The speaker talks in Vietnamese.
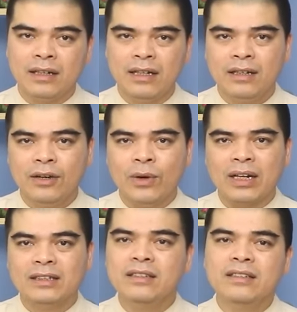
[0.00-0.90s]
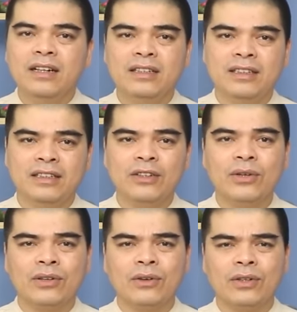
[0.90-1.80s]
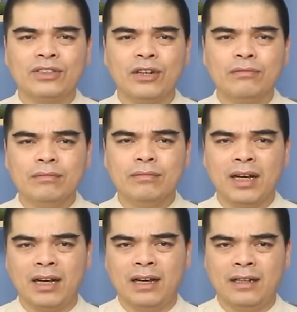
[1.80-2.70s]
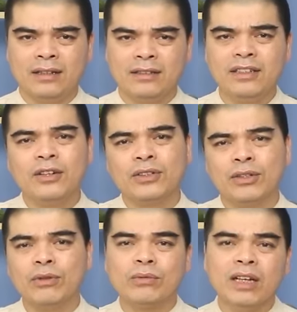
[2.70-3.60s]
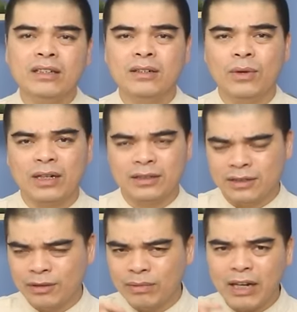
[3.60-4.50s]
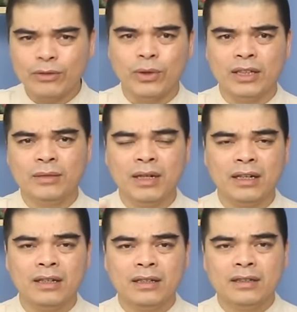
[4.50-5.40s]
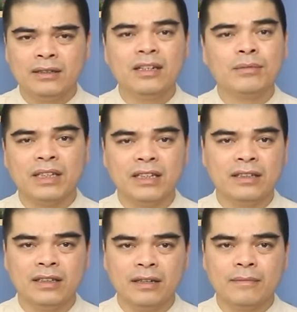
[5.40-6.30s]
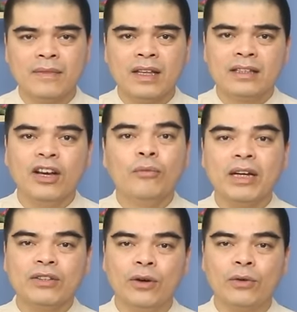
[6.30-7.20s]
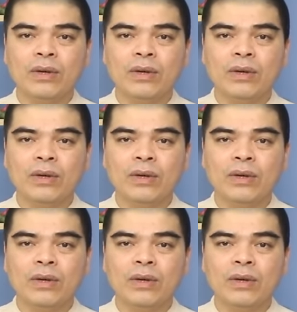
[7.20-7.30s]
Đấy, hoặc là những người gì những còn còn sống mà những người còn sống độc thân hoặc là sống cao tuổi nhưng mà chưa lập gia đình. Đấy. Thì ông mãnh tổ